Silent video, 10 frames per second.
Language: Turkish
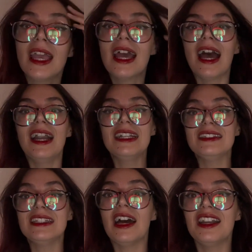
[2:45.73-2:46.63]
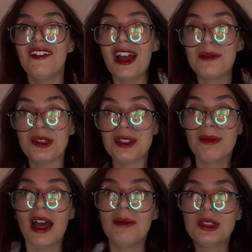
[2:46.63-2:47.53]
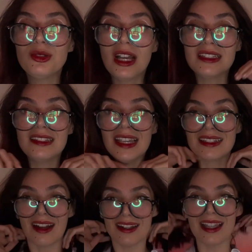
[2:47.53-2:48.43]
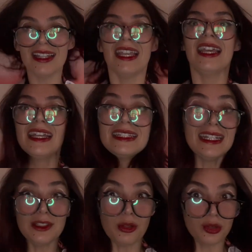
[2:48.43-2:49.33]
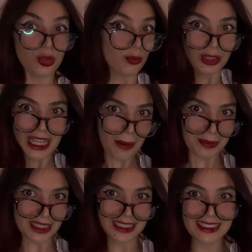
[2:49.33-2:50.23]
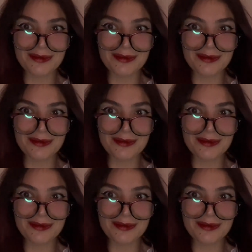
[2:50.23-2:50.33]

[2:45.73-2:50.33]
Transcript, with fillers: Her neyse ara vermiştim ama şu anda tekrardan geri dönüşümüzü yaptık.